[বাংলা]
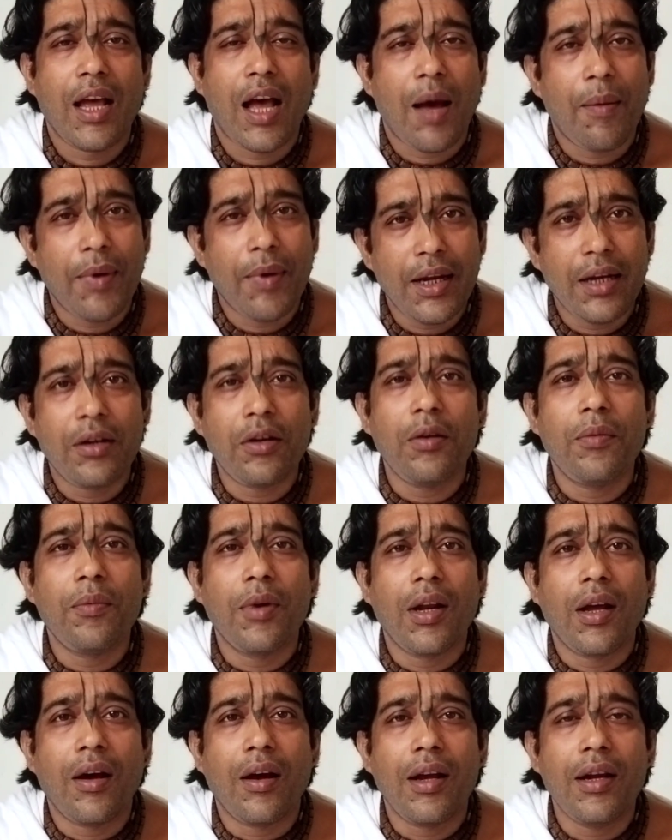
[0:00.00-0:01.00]
আবার এটাও
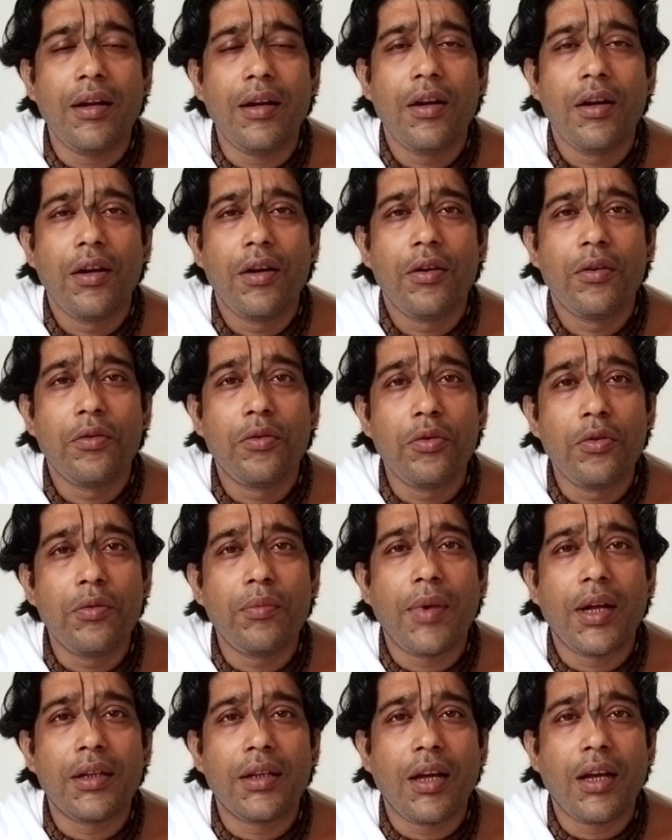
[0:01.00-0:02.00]
বলা হয় গুরু
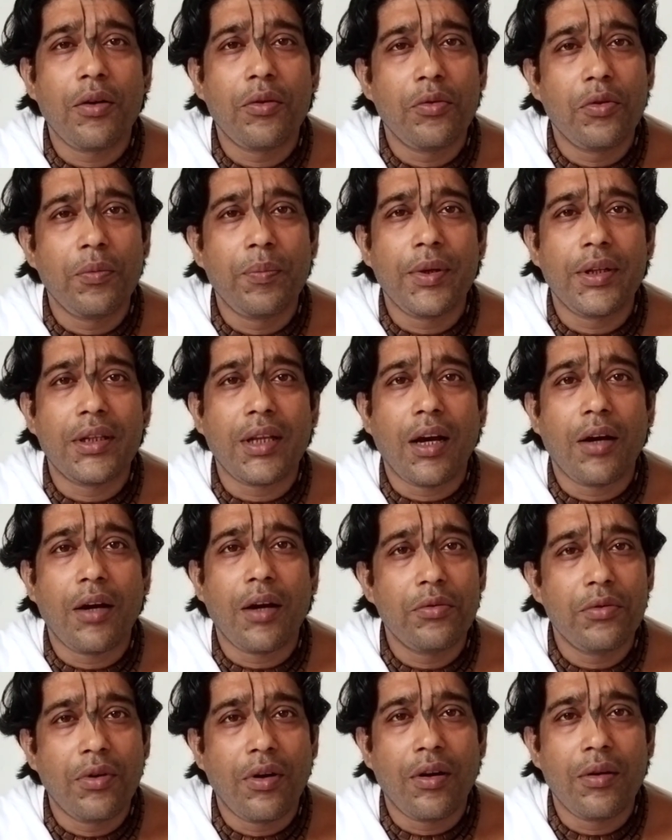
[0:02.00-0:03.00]
মাতা গুরু পিতা
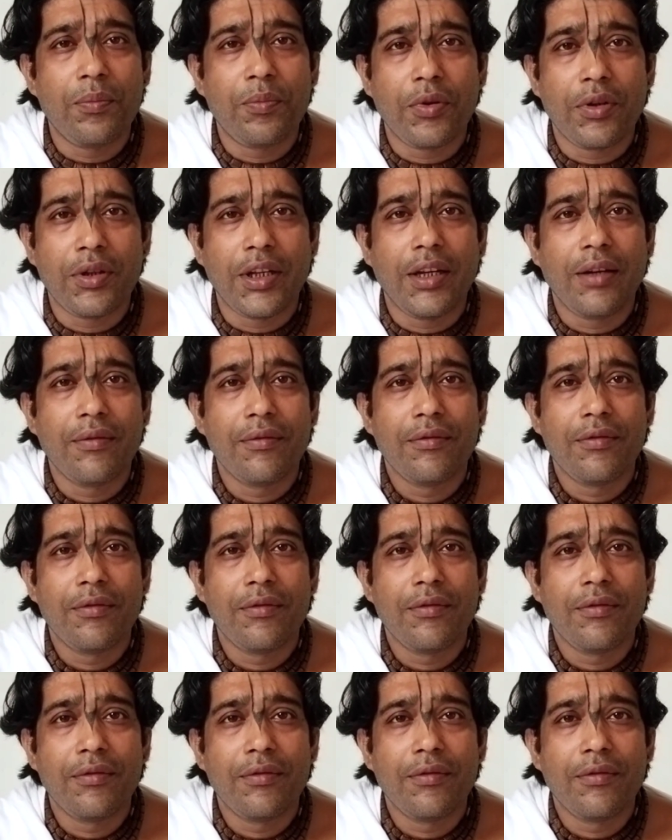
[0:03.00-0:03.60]
গুরু হনপতি